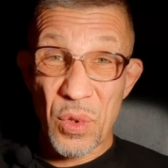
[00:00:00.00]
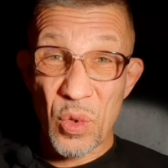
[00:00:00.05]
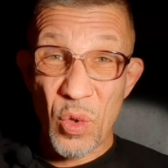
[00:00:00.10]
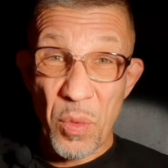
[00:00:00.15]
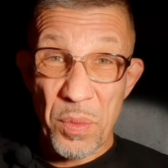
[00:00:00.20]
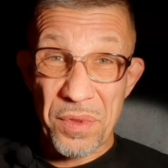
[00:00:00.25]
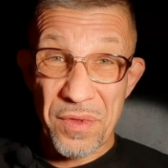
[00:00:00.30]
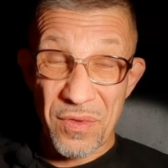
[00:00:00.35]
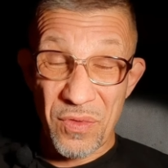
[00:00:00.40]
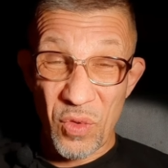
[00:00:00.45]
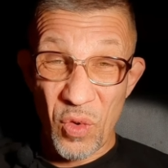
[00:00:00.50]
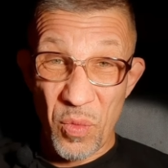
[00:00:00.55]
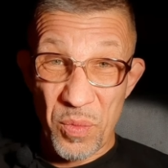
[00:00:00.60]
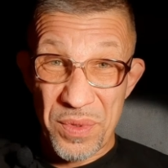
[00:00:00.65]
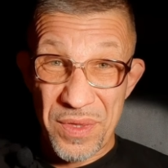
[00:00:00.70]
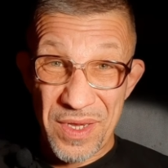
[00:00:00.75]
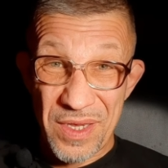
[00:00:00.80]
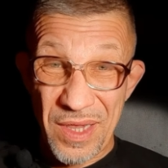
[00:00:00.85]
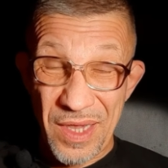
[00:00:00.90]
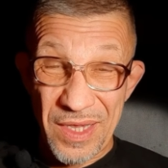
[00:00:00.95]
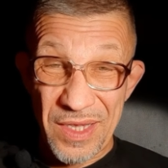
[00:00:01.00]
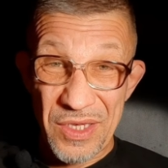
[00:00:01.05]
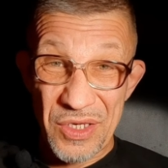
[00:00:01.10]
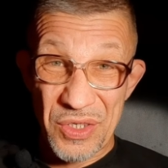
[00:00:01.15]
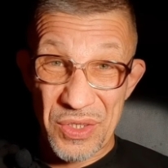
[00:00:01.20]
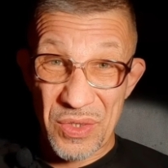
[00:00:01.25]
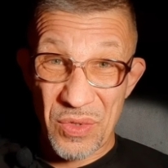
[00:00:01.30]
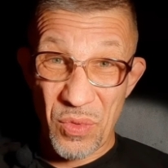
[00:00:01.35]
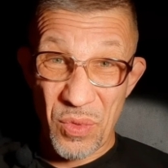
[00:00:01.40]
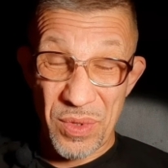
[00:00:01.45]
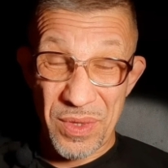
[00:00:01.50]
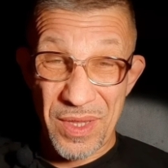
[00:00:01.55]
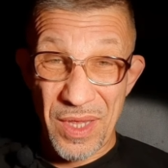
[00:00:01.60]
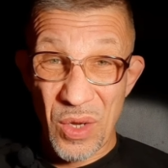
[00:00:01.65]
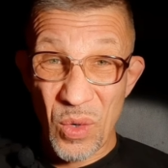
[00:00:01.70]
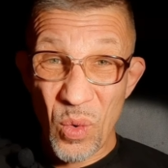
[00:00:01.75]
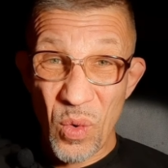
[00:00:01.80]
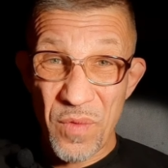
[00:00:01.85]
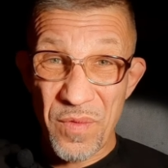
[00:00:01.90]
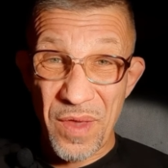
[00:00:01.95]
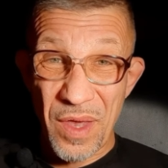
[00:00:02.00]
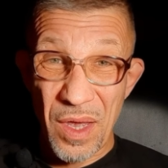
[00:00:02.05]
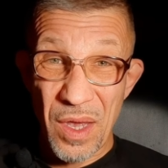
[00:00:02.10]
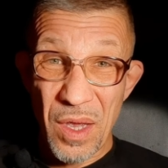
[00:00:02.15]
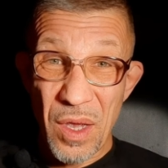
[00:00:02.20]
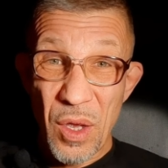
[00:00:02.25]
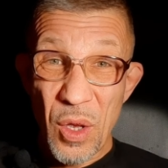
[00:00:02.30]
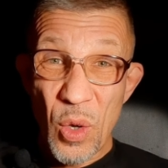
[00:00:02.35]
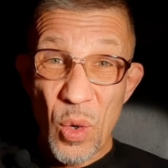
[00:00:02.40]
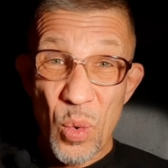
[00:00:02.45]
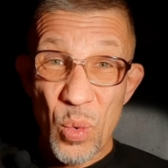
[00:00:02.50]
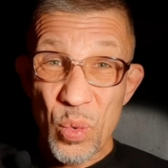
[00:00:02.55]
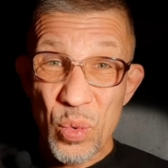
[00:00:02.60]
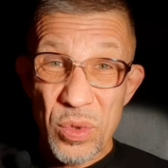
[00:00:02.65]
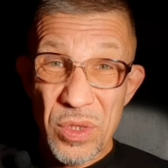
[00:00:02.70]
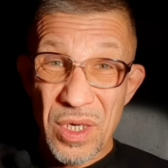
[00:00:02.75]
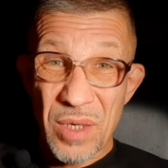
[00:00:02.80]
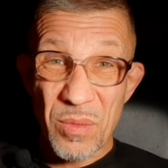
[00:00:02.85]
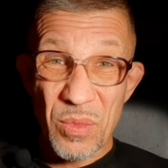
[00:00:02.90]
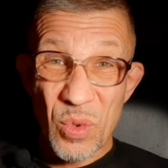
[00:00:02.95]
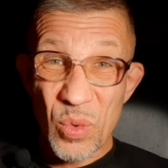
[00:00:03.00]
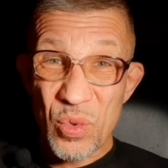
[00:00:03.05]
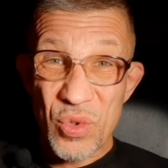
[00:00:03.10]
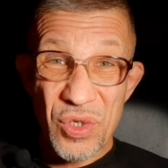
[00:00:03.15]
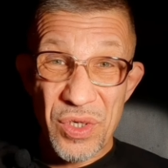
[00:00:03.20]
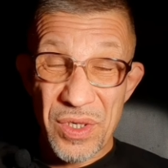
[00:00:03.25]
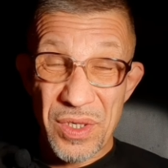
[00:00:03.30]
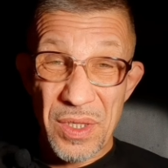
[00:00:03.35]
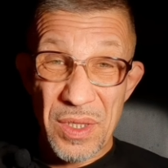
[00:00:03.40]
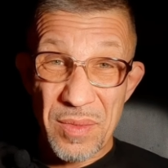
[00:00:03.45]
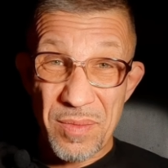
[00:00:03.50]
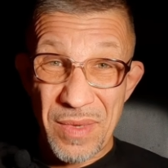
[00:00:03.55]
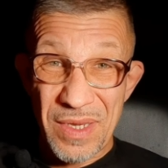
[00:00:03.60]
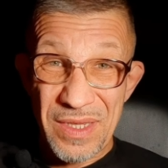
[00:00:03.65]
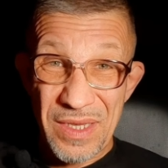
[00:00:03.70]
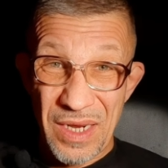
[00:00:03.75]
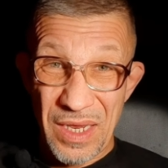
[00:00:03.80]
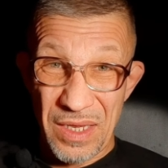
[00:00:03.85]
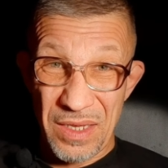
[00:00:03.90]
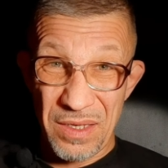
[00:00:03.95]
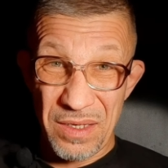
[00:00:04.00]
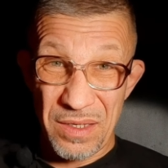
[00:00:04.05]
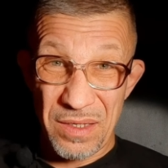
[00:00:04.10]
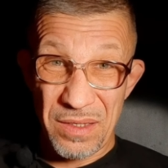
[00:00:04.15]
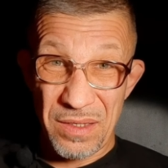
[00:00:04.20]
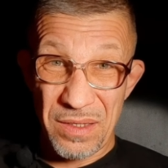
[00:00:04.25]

собственного психологического здоровья утром лучше не смотреть.